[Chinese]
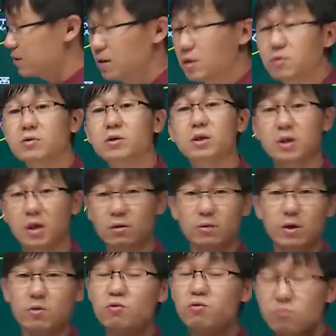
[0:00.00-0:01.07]
那就是成
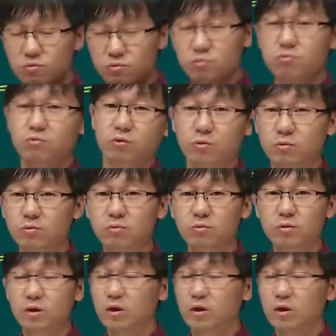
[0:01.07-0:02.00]
为控股股东。